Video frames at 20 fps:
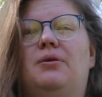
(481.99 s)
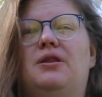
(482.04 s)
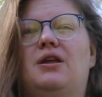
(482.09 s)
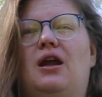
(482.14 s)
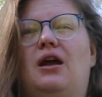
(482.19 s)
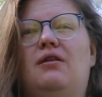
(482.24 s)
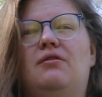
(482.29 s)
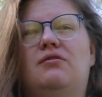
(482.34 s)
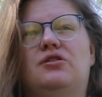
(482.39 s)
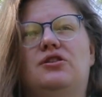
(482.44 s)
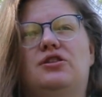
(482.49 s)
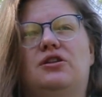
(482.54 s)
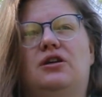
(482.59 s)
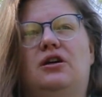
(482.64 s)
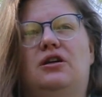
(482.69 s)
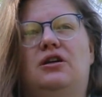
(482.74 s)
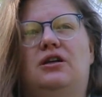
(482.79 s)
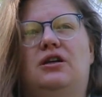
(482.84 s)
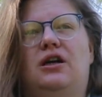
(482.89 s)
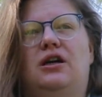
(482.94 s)
понравилась
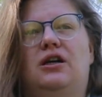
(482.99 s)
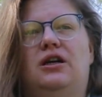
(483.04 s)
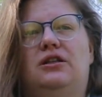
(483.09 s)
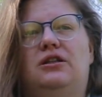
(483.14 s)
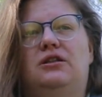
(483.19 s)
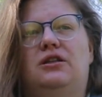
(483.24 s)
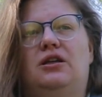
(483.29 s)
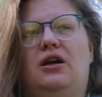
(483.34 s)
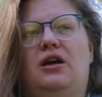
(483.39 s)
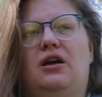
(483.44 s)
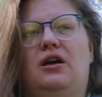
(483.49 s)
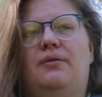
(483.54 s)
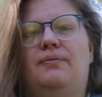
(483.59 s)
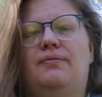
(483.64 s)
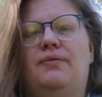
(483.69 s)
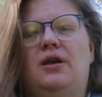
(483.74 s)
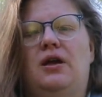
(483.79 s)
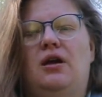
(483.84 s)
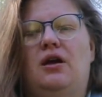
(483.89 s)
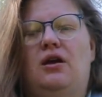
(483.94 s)
как какая-то такая
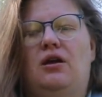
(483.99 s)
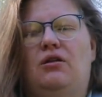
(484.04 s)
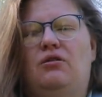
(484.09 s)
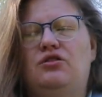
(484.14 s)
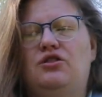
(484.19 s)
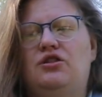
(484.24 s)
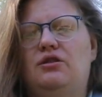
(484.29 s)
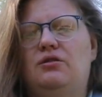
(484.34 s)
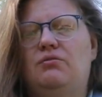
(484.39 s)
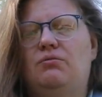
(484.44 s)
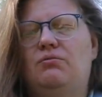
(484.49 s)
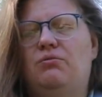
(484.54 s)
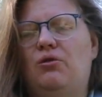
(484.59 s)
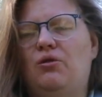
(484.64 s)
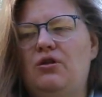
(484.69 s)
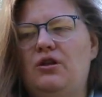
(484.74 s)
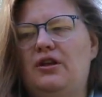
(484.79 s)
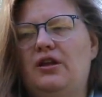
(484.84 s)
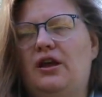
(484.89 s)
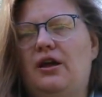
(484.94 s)
очень
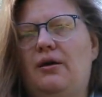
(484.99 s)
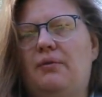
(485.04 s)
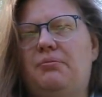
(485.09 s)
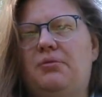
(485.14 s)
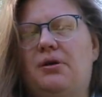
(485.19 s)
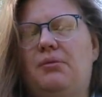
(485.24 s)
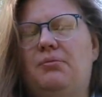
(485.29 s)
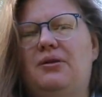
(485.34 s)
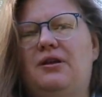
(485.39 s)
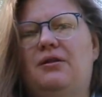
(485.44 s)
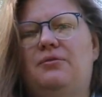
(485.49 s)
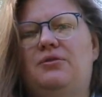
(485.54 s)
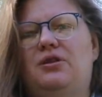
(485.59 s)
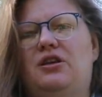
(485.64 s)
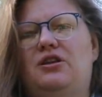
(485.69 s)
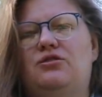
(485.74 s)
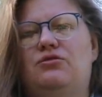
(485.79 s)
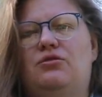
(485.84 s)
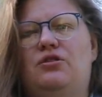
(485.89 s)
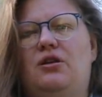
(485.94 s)
больная,
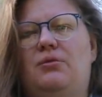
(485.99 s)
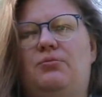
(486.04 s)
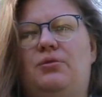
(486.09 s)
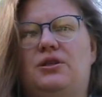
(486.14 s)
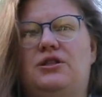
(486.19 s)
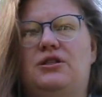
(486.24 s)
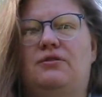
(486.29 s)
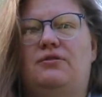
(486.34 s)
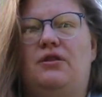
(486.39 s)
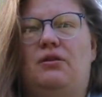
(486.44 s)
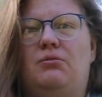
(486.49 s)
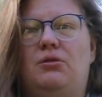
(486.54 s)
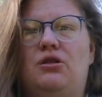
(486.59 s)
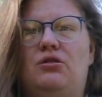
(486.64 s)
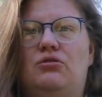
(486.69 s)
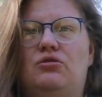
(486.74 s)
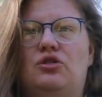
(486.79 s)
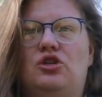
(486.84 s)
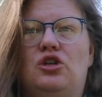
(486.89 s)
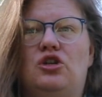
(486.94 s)
проблемная история про
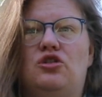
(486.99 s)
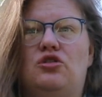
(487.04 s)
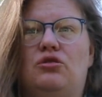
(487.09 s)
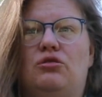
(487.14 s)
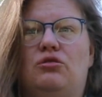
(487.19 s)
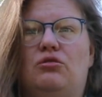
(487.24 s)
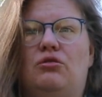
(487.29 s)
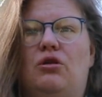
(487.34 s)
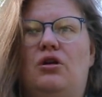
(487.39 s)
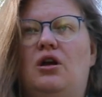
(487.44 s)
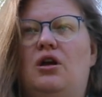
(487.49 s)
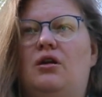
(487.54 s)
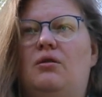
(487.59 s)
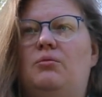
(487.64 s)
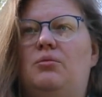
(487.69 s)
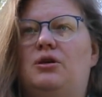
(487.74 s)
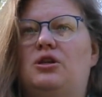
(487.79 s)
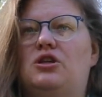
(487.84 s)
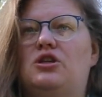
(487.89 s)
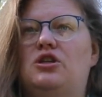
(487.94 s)
современную женщину.
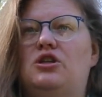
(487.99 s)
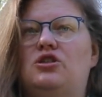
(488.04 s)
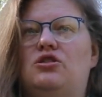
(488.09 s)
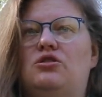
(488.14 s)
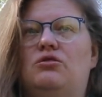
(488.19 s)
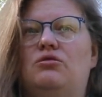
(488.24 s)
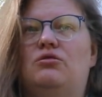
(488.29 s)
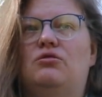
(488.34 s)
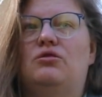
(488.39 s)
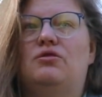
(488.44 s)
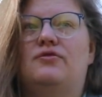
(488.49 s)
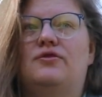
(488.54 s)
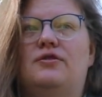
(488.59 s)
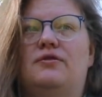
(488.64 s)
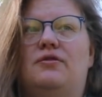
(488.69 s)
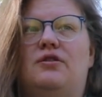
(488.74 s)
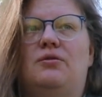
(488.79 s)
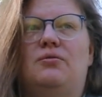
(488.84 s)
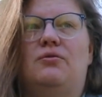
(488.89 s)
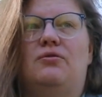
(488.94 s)
Про женщину в,
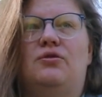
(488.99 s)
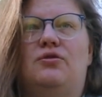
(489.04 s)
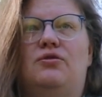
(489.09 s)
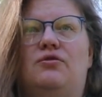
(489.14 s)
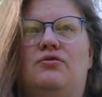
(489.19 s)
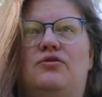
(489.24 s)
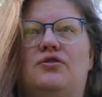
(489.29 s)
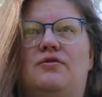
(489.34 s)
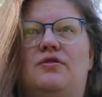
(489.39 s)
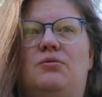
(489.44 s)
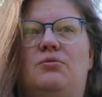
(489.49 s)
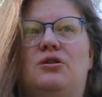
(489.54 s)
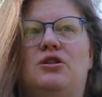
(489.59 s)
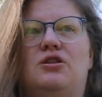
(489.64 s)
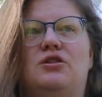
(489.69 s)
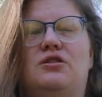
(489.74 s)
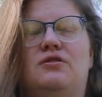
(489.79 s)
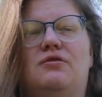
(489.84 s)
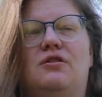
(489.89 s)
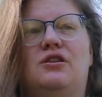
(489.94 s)
совре... вот, в
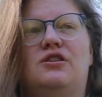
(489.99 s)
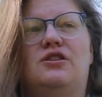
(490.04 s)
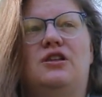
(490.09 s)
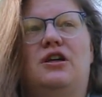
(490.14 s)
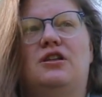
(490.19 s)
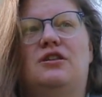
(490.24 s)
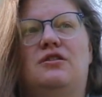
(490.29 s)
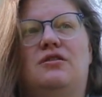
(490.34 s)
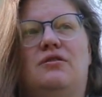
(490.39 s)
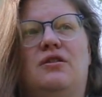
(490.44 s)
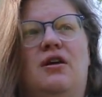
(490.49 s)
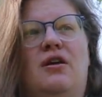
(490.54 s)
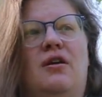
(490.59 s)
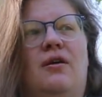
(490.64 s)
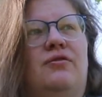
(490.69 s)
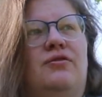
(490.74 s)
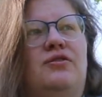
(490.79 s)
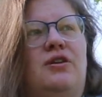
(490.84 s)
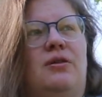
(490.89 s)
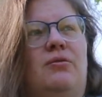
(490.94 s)
современной цивилизации,
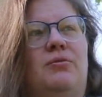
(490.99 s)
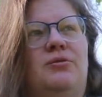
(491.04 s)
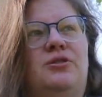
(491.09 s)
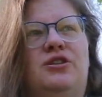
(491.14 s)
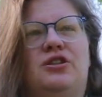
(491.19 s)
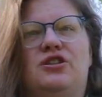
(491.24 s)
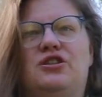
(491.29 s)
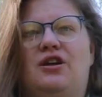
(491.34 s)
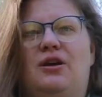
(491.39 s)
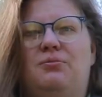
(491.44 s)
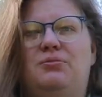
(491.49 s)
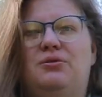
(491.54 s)
в самом сердце